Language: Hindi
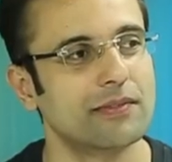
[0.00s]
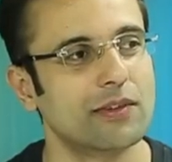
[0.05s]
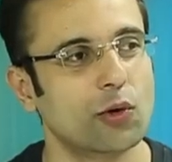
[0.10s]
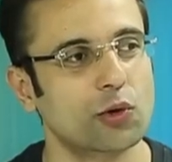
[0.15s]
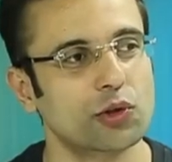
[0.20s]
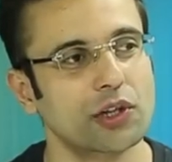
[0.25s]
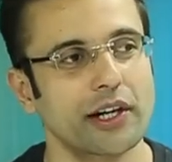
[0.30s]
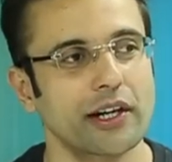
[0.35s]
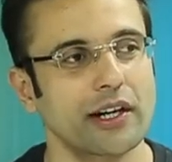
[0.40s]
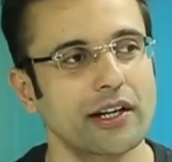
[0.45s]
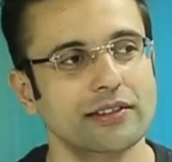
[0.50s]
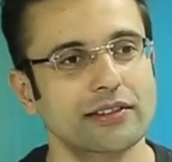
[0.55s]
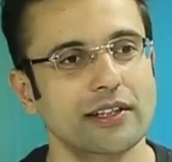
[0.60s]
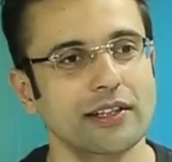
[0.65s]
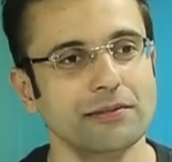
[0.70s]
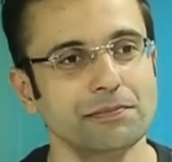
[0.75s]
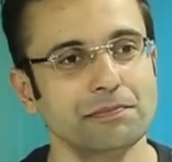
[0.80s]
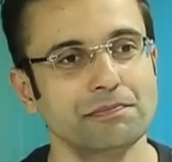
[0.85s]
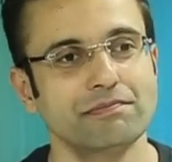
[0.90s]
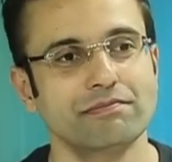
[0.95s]
होता है ना ऐसा
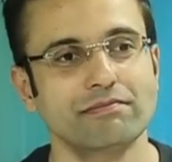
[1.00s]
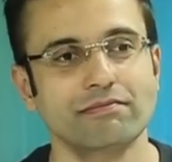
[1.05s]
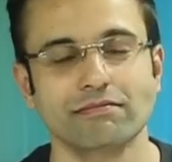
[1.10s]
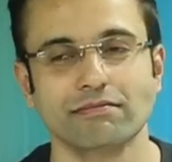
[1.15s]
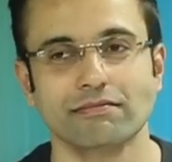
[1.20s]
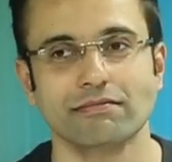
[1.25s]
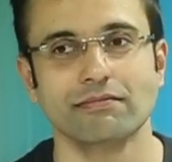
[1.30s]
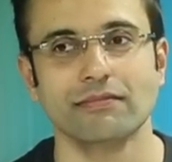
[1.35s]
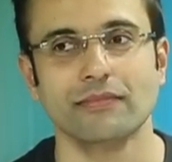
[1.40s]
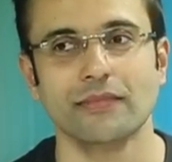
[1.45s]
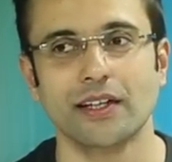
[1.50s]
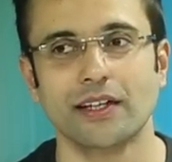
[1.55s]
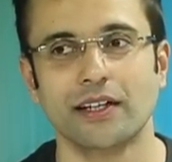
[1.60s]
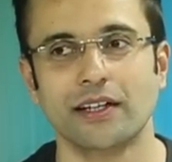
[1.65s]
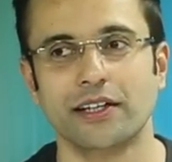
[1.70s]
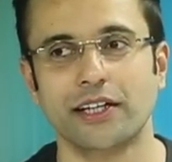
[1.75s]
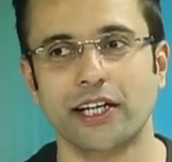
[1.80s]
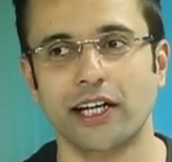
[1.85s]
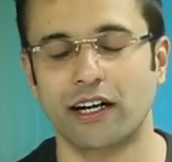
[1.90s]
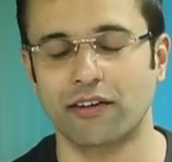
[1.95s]

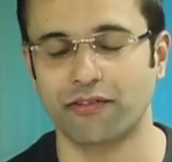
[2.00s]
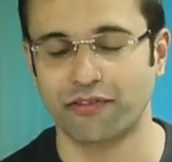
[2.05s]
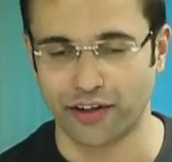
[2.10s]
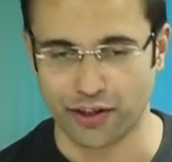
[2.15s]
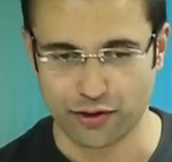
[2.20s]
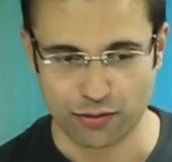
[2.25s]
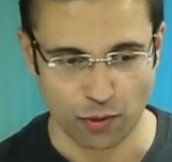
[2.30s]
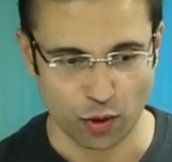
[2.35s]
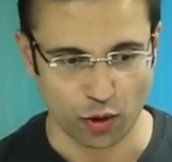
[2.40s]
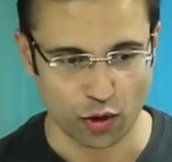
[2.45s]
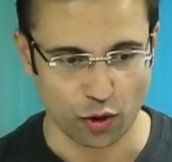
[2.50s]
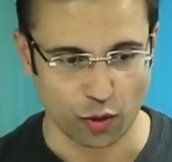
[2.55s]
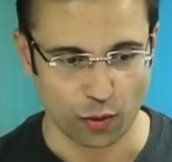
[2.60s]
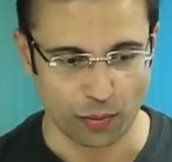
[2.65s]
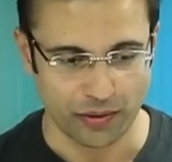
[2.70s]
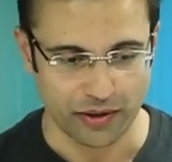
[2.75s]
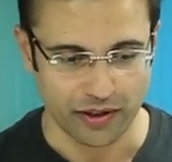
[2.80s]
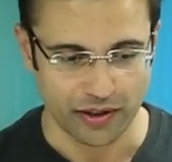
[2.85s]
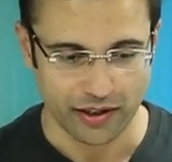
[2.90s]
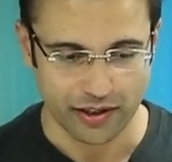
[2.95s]
कि हम फेसबुक के
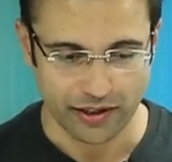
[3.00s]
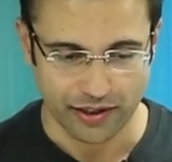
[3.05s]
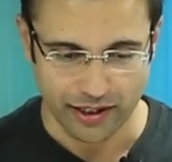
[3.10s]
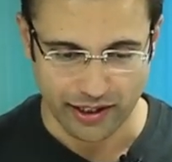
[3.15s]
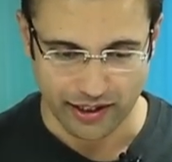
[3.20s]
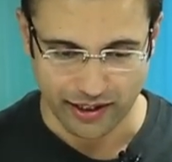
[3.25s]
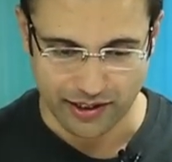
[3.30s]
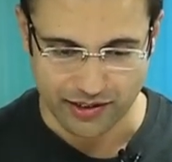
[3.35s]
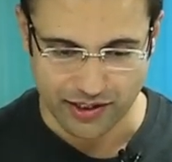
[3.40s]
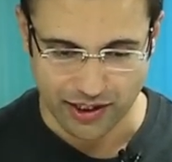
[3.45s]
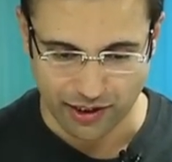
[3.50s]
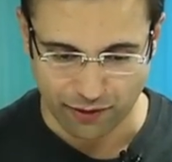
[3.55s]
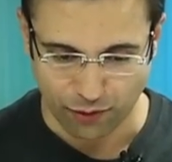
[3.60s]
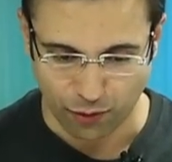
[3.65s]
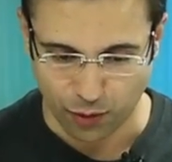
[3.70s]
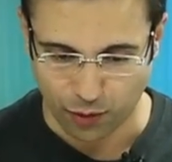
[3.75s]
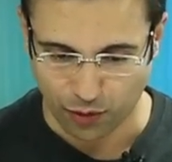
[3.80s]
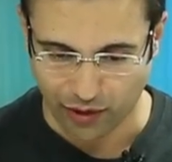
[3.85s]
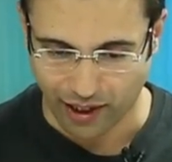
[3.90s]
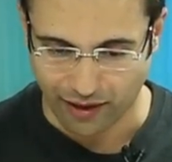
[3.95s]
ऊपर किसी की
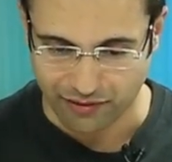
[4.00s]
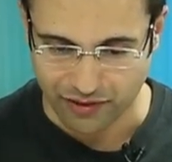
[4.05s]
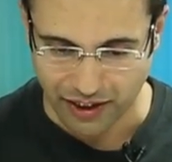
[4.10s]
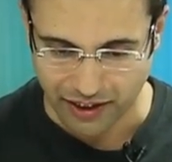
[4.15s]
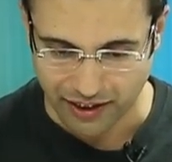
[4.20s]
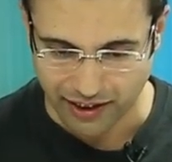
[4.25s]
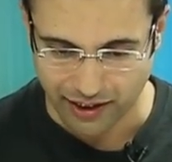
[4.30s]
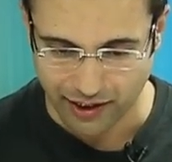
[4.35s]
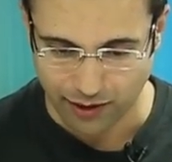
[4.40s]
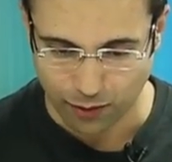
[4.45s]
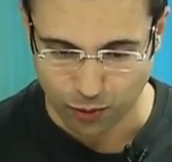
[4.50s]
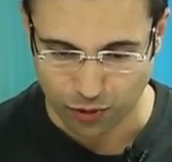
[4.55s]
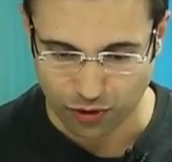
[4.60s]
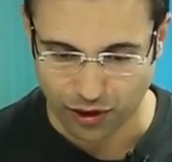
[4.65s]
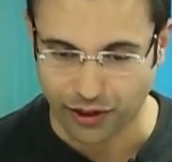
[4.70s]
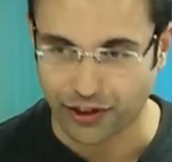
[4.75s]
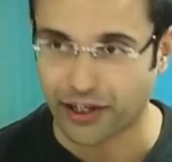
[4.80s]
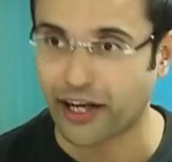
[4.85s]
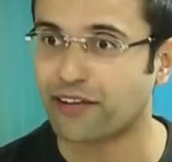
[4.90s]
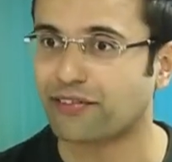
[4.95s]
फोटोग्राफ देखी
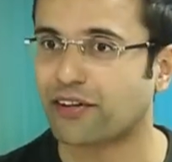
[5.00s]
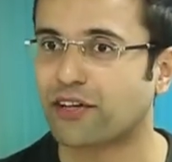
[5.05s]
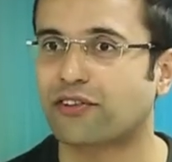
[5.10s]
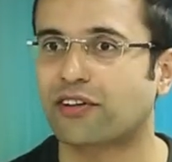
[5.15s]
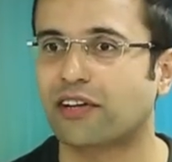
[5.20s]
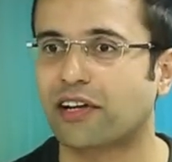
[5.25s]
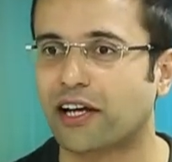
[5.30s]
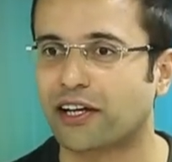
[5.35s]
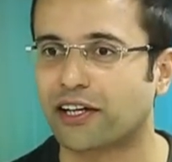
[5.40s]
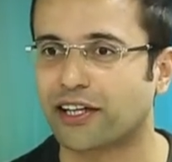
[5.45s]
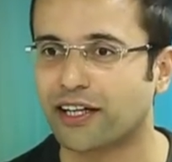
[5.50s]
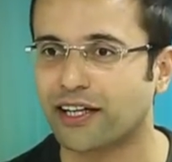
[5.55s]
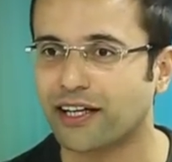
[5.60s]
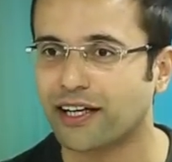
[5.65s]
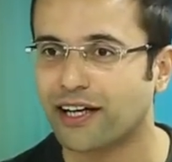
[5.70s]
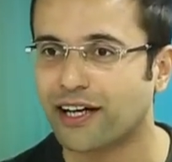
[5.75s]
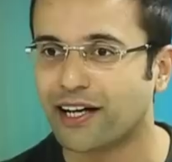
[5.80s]
उसकी ड्रेस अच्छी लगी